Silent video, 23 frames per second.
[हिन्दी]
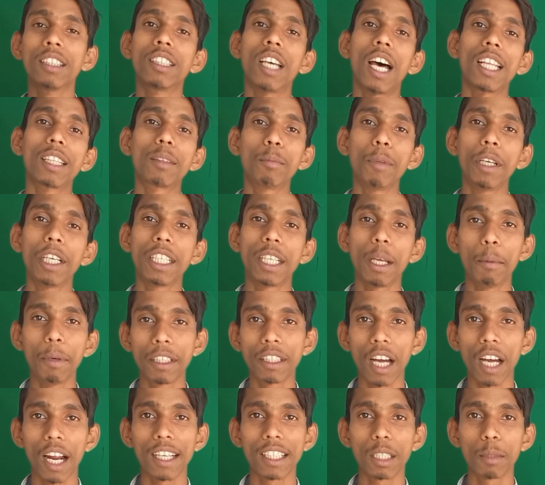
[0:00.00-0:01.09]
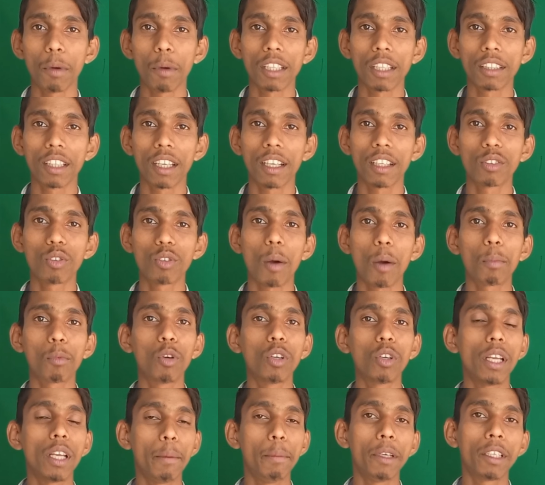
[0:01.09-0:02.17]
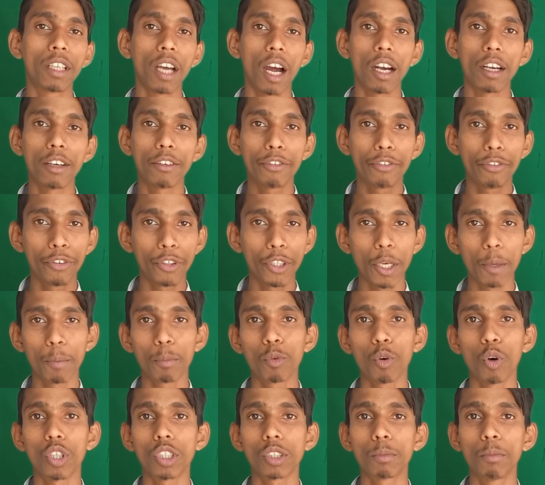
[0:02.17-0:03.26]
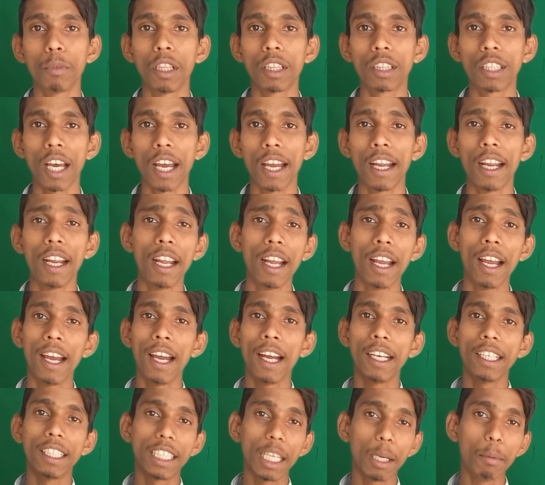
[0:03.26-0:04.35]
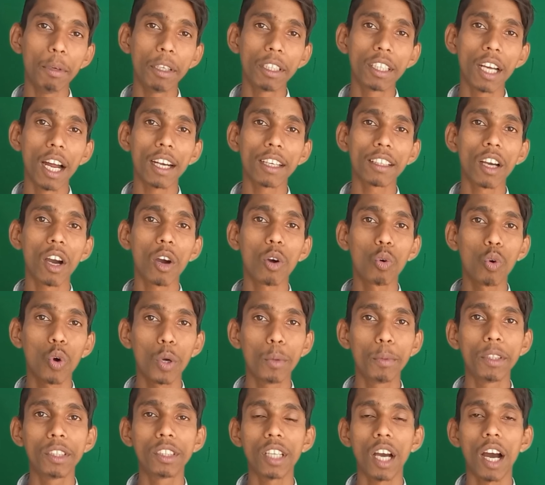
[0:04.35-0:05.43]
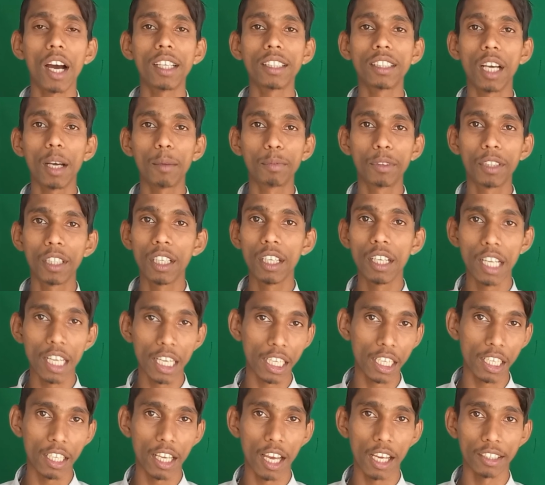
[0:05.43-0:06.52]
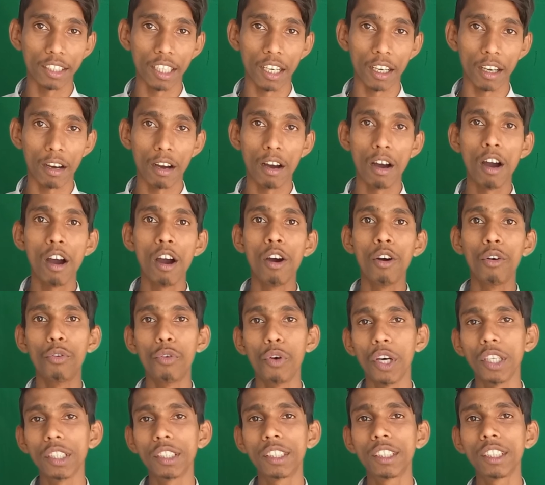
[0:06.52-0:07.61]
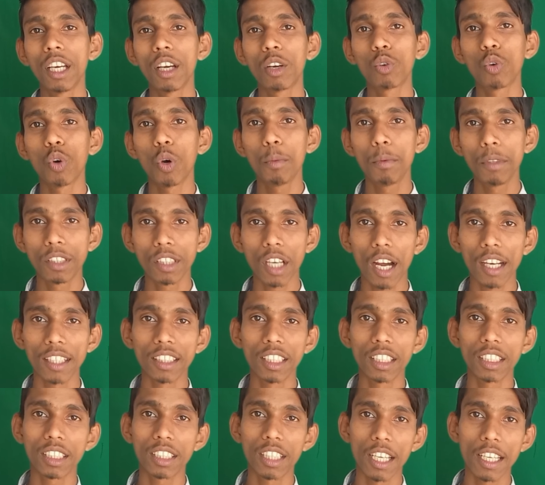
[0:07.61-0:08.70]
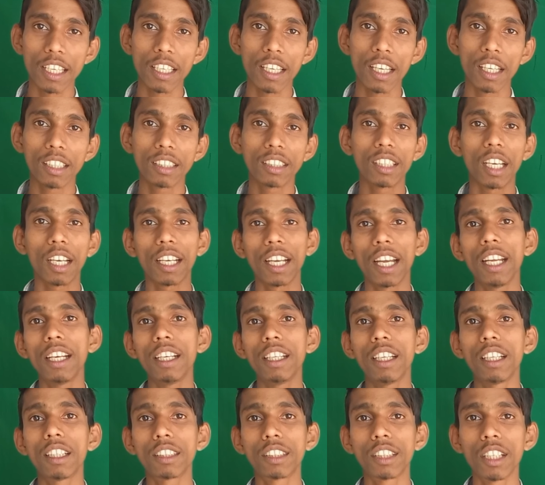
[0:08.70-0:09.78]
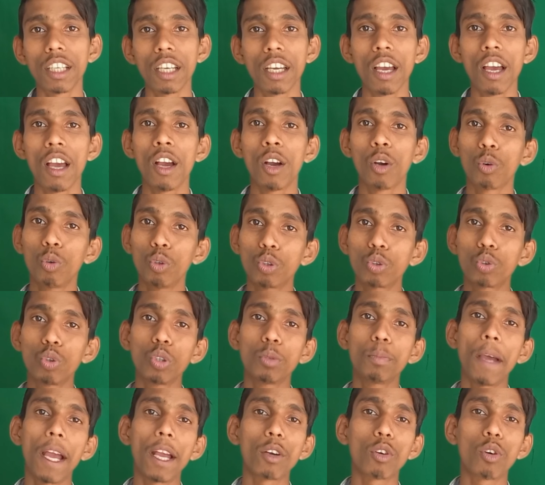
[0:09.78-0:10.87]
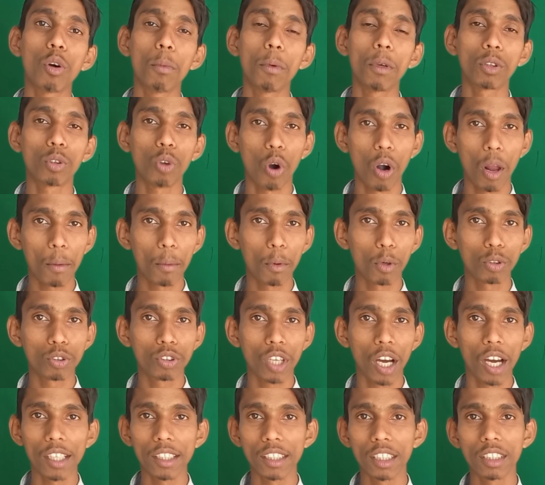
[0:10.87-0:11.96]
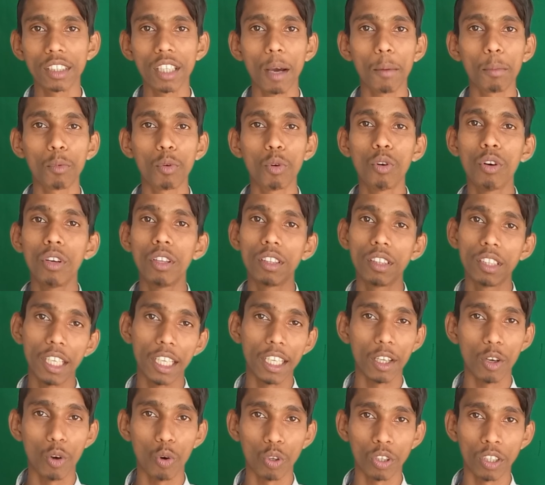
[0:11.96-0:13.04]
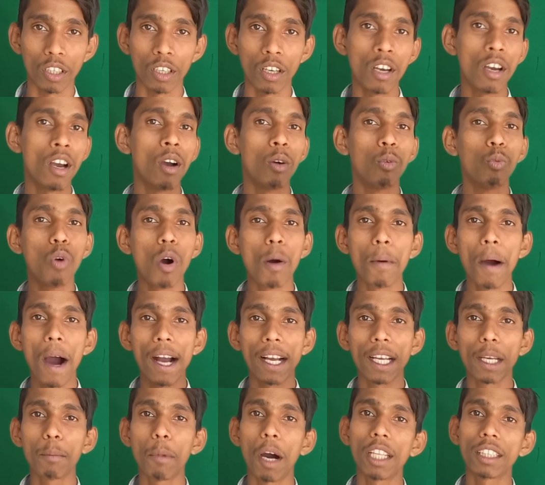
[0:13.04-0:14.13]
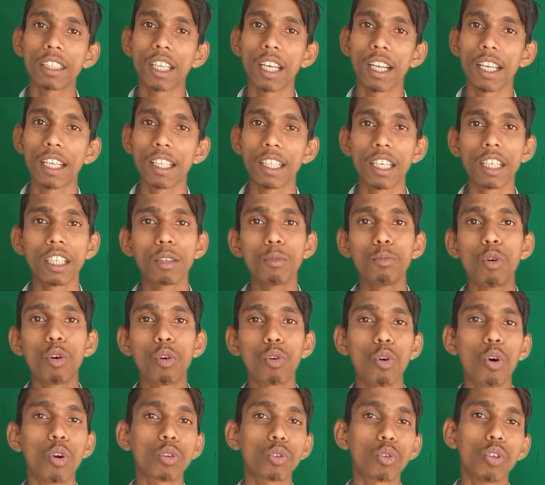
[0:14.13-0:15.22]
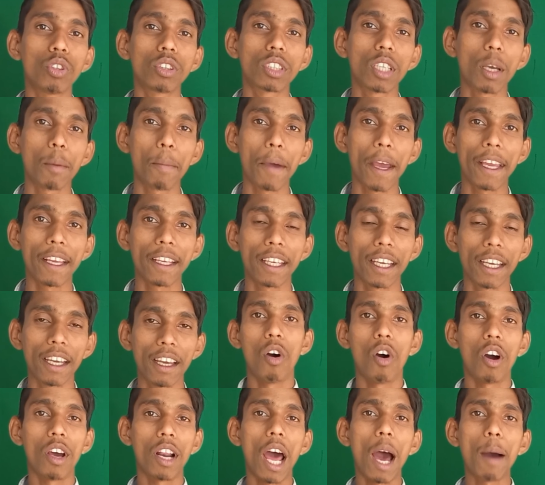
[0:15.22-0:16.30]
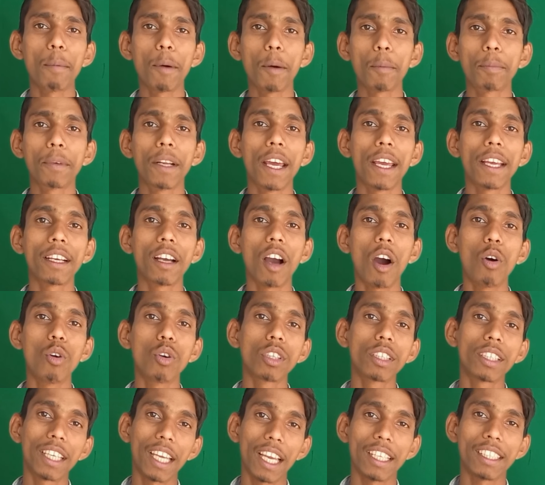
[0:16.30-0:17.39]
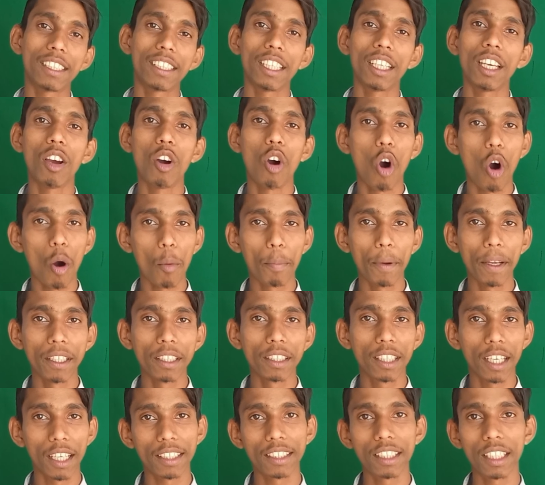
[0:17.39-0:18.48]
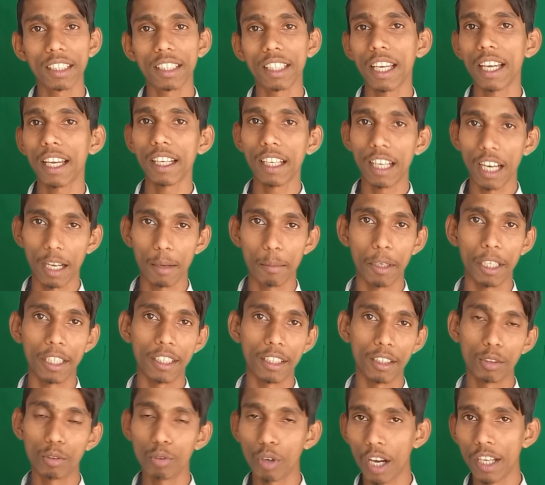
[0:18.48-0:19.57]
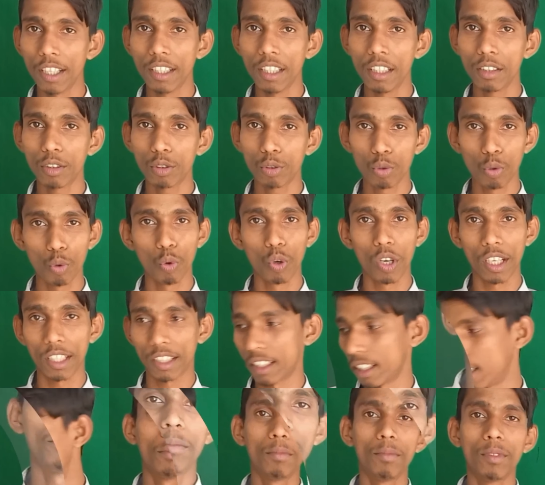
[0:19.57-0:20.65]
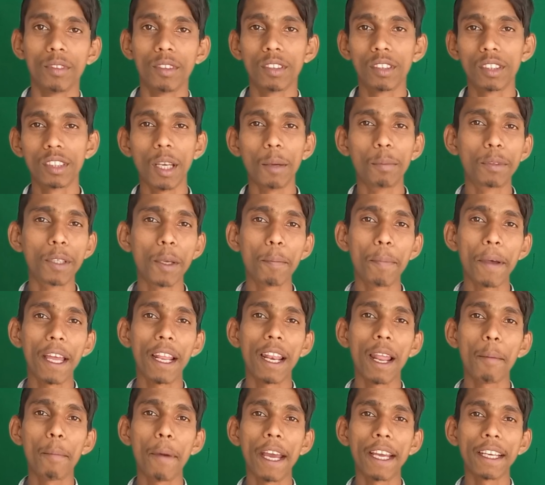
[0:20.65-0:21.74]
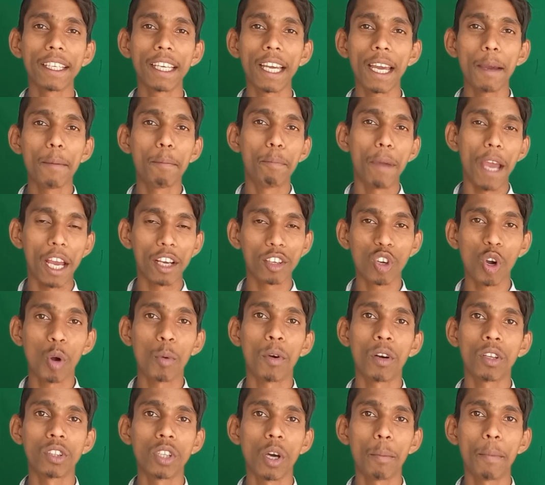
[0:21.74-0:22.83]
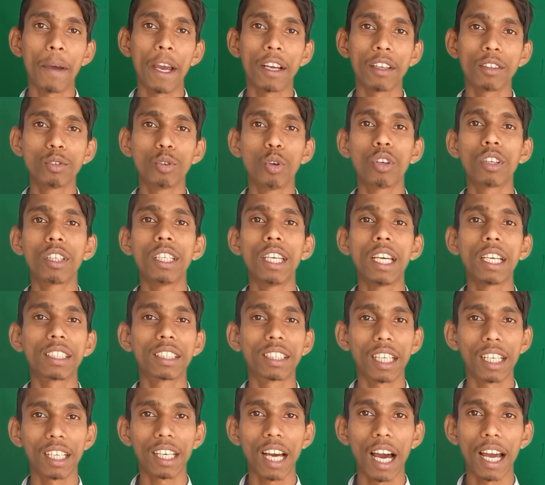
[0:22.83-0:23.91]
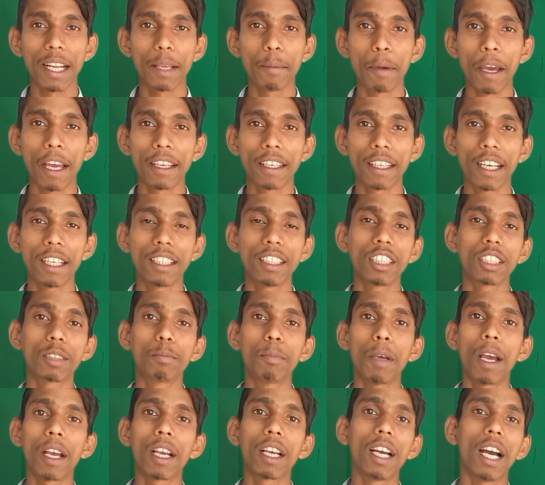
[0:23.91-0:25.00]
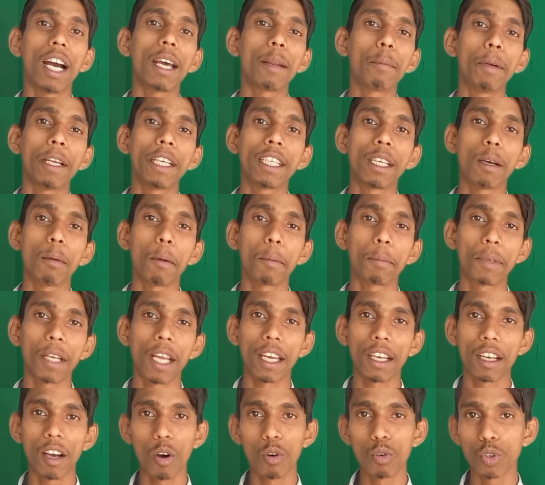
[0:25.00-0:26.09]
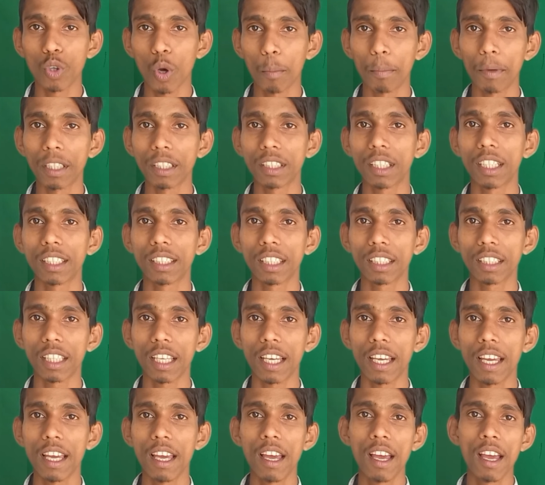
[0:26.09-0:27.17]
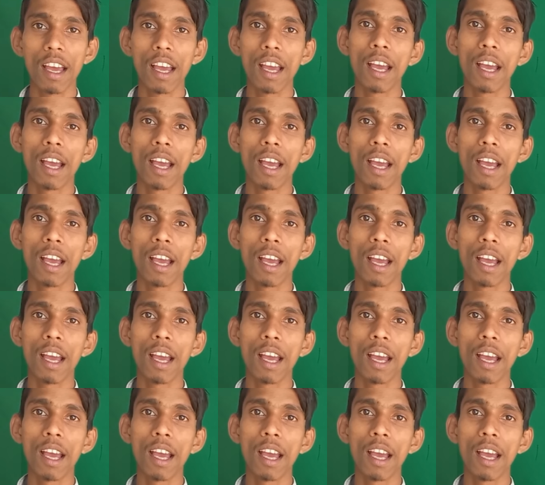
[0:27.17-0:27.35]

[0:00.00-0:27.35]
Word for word: साथ में डेबिट कार्ड की बात करें तो आपको डेबिट कार्ड फ्री ऑफ कॉस्ट मिलता है डेबिट कार्ड का कोई भी चार्ज आपसे नहीं लिया जाएगा फर्स्ट ईयर कोई भी चार्जेस नहीं है सेकेंड ईयर से कुछ कुछ बैंकों में थोड़ा बहुत चार्जेस आपको देने होंगे वो हम आगे बात करेंगे कि वो कौन कौन सा बैंक है और आप अपना अकाउंट कैसे ओपन कर सकते हैं घर बैठे तो आइए शुरू करते हैं सबसे पहला बैंक है बैंक ऑफ बड़ौदा बैंक जो कि एक सरकारी बैंक है जिसमें आप घर बैठे आप अपना अकाउंट ओपन कर सकते हैं